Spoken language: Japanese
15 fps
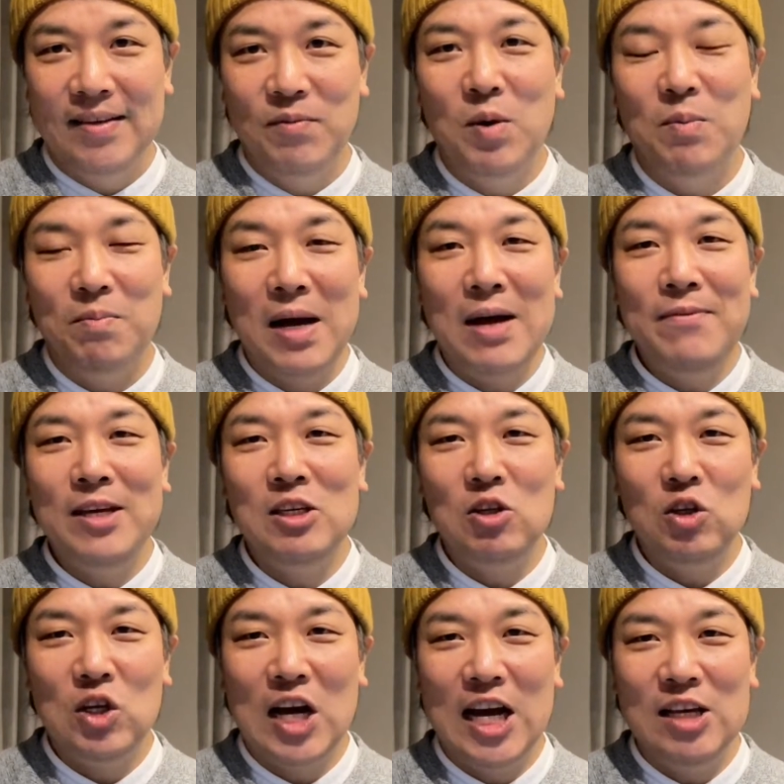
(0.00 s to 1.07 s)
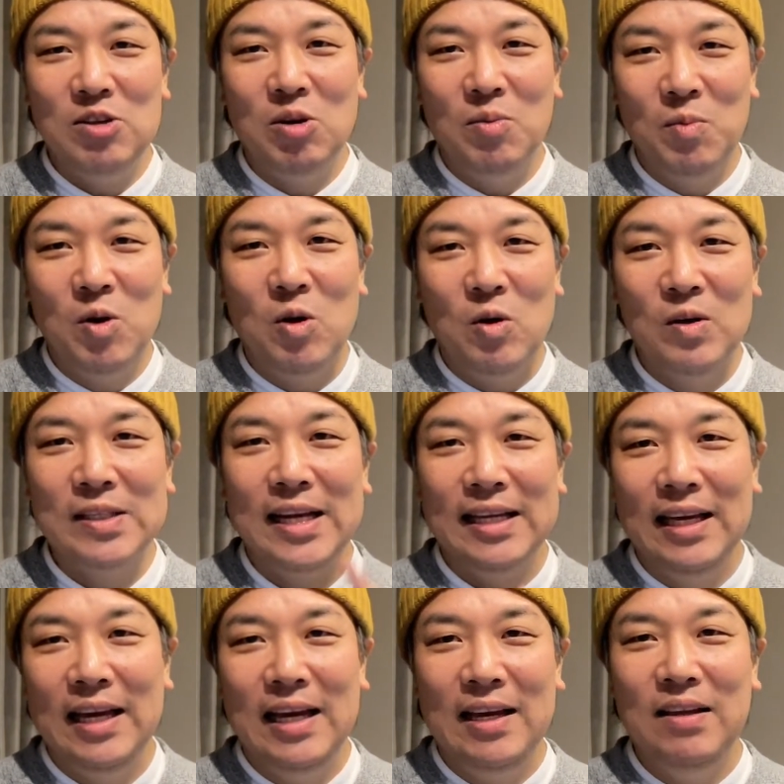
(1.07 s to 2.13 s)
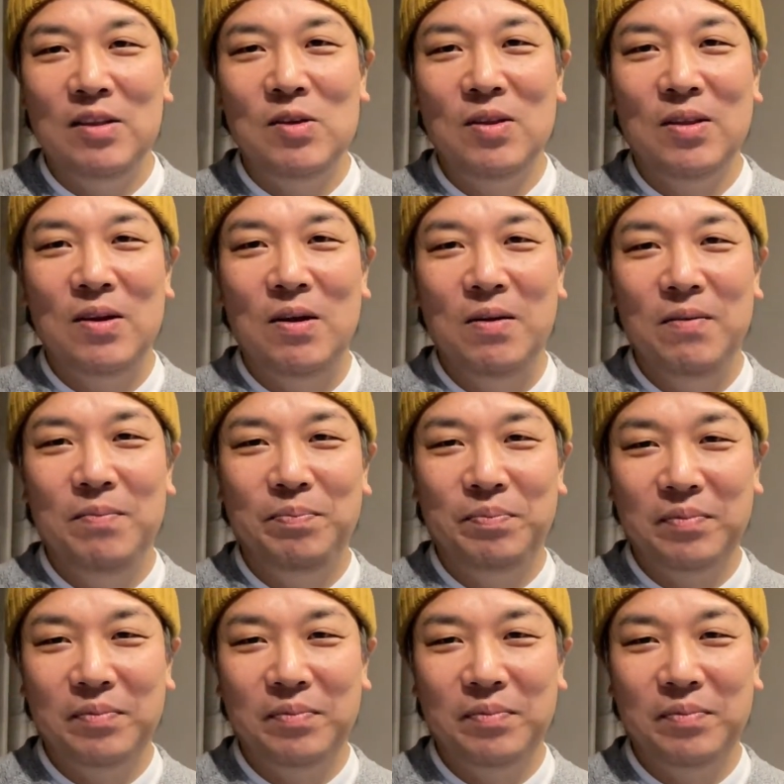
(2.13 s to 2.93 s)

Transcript: もうバーベキュー会場もお酒ちょっと